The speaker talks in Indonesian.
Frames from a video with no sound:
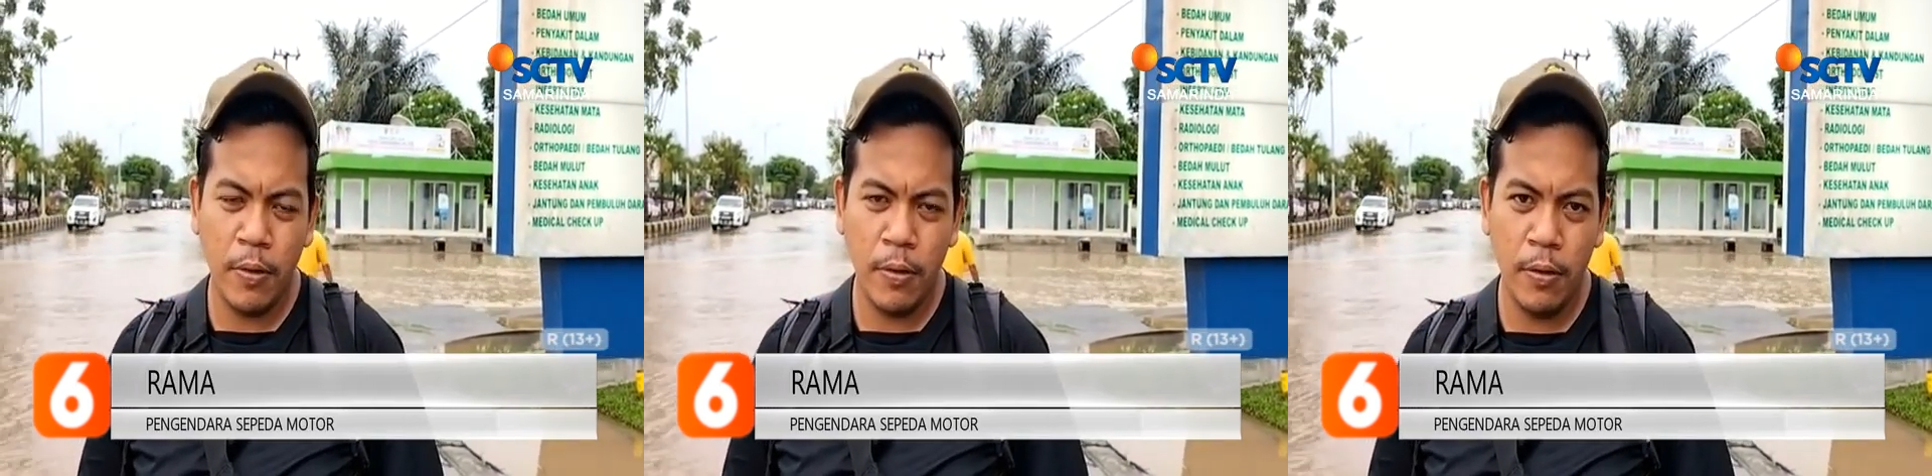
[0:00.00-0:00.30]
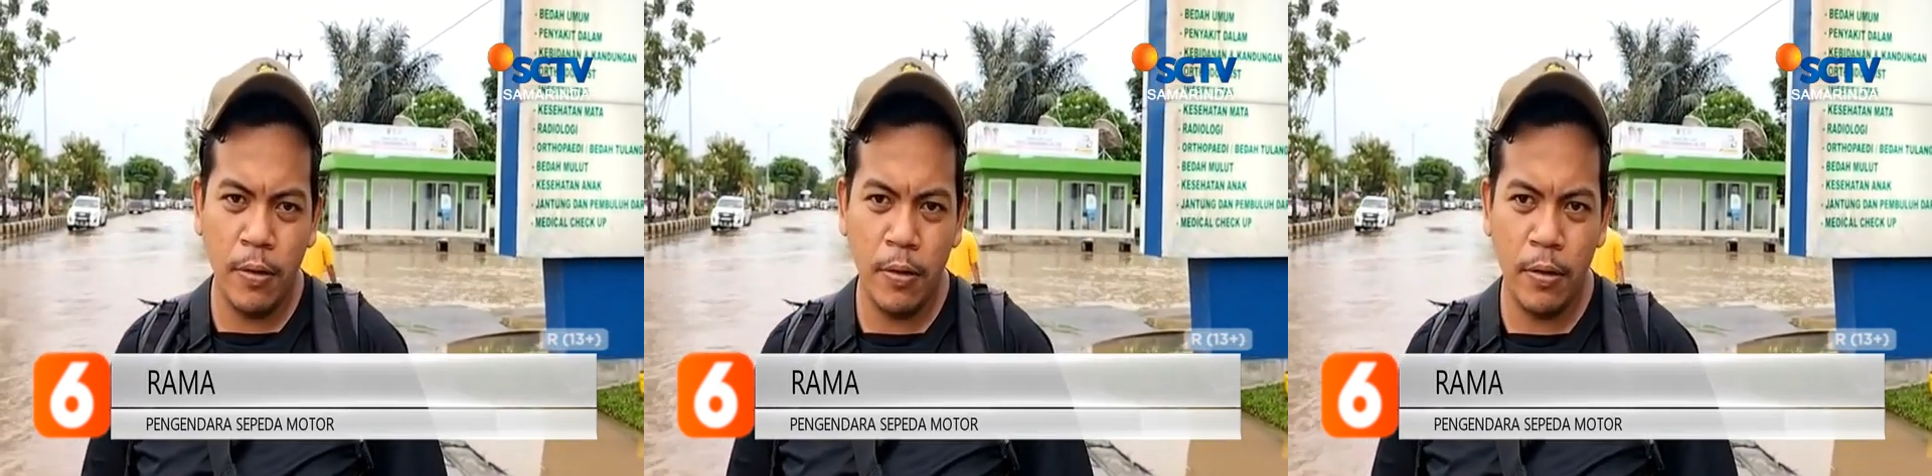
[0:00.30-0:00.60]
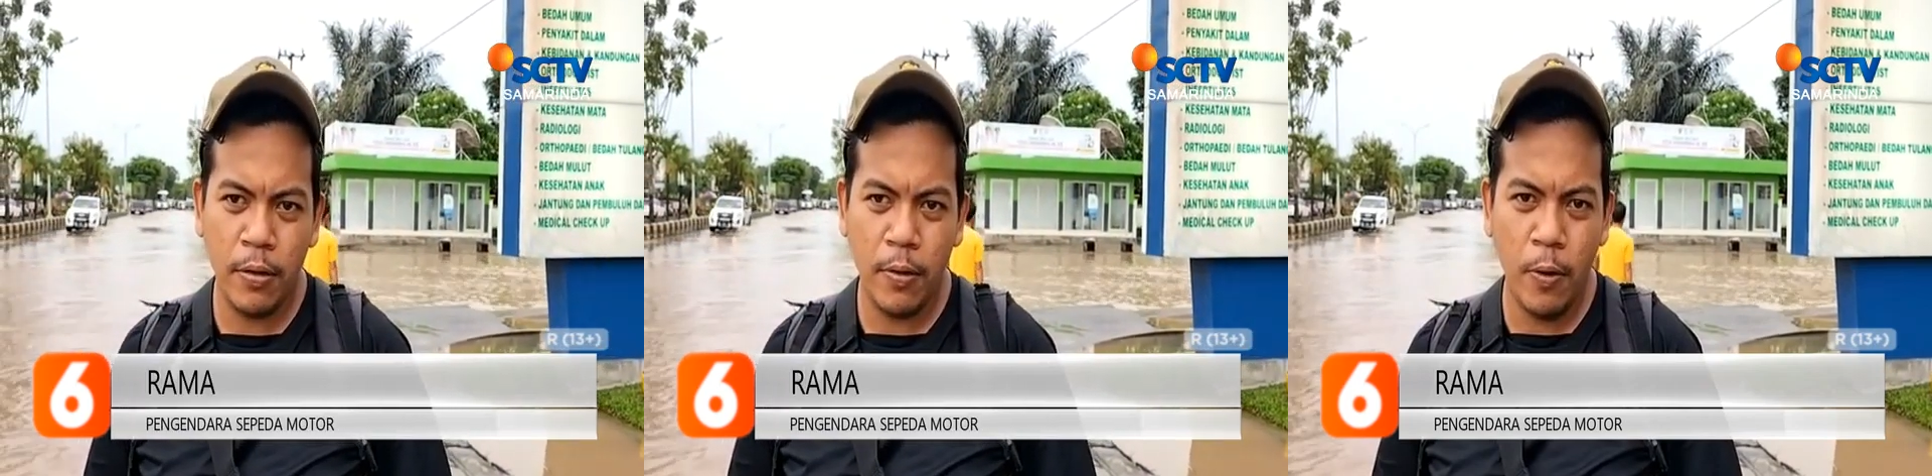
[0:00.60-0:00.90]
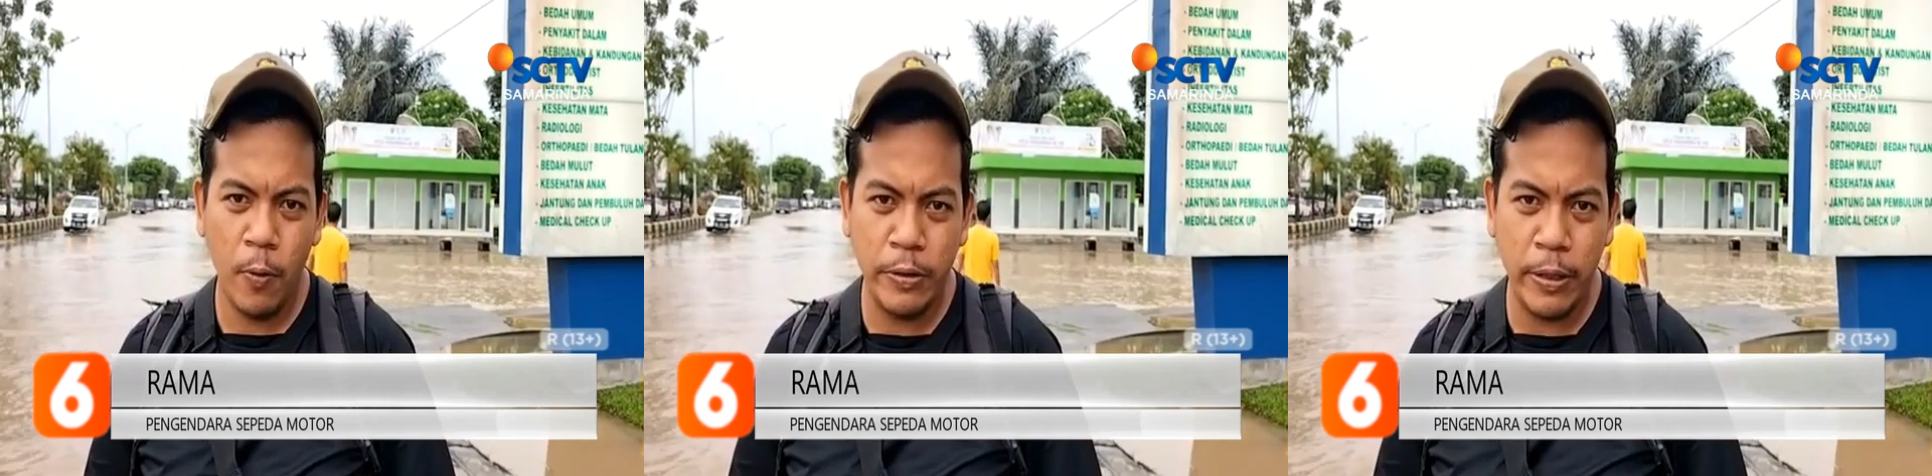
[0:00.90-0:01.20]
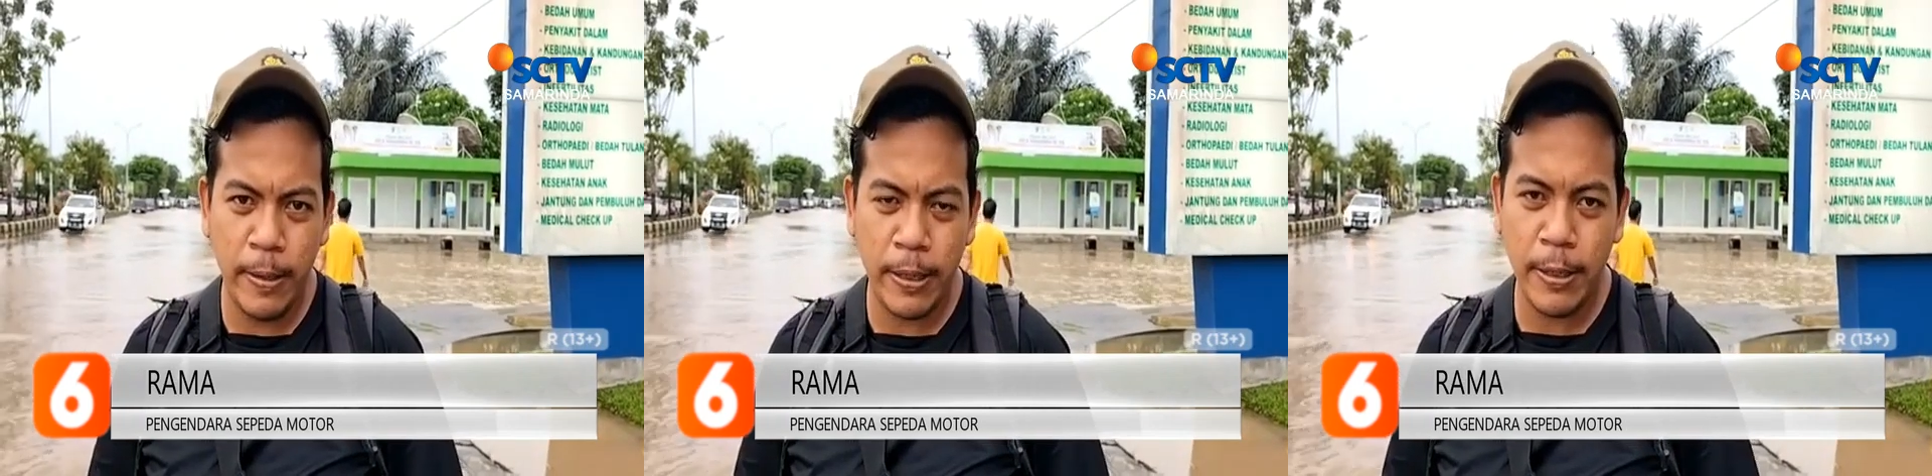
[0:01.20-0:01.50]
uh, kalau hujan
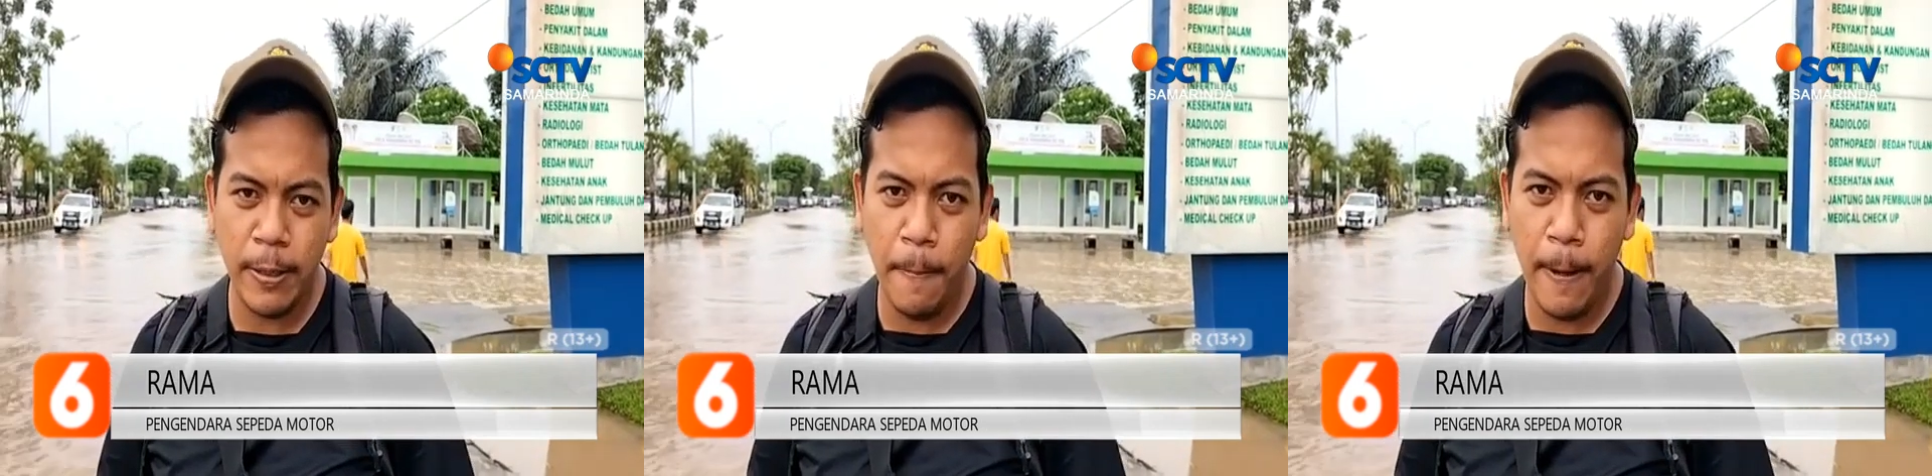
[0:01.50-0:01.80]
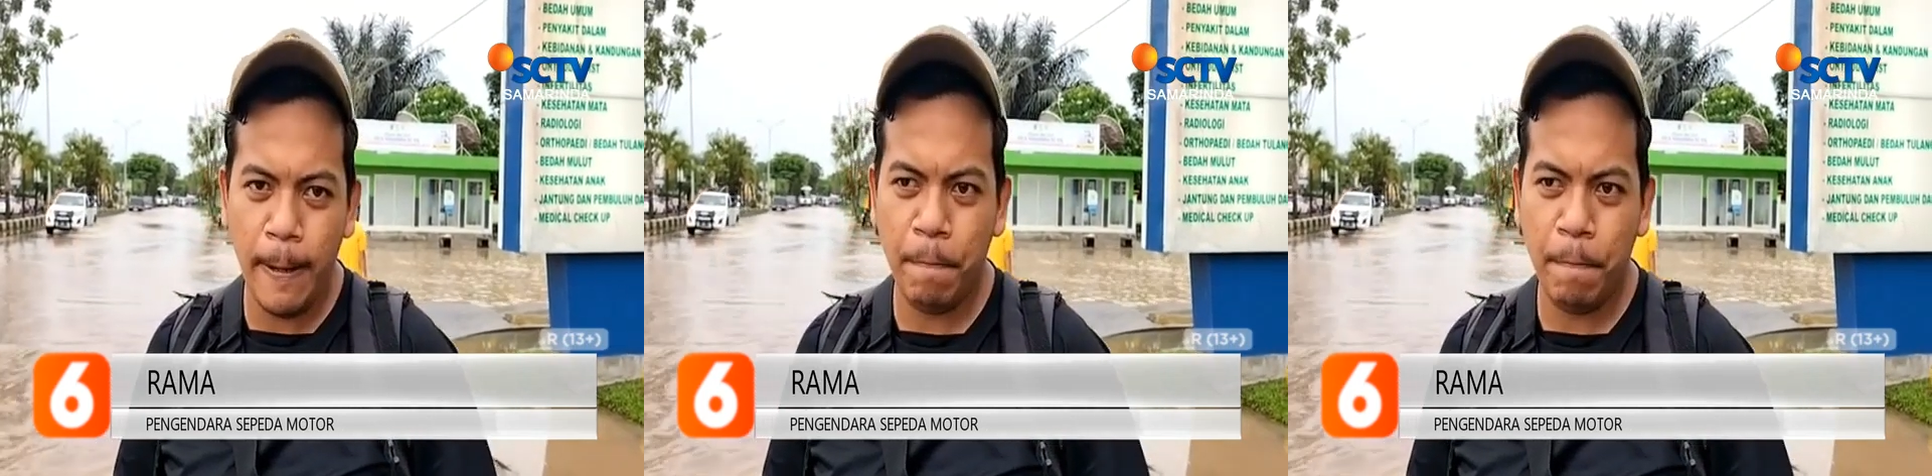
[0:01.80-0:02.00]
deras aja pak